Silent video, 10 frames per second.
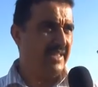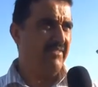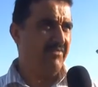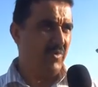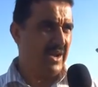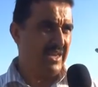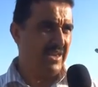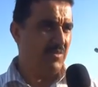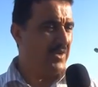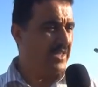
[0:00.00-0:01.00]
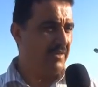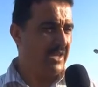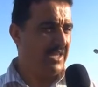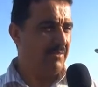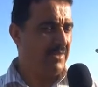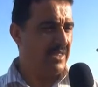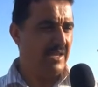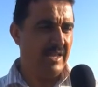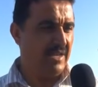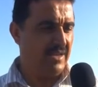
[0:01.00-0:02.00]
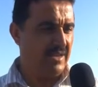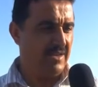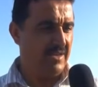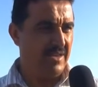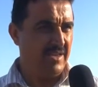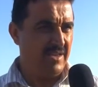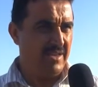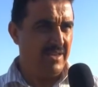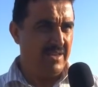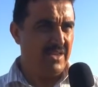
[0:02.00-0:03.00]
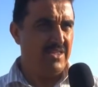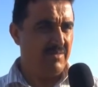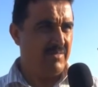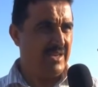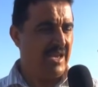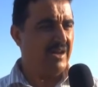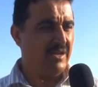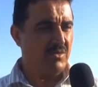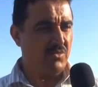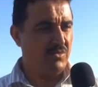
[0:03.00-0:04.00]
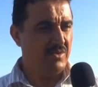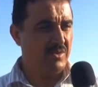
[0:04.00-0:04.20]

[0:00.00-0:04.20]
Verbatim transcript: هدف معين ويخدم عليه باذن الله ينجم يحققه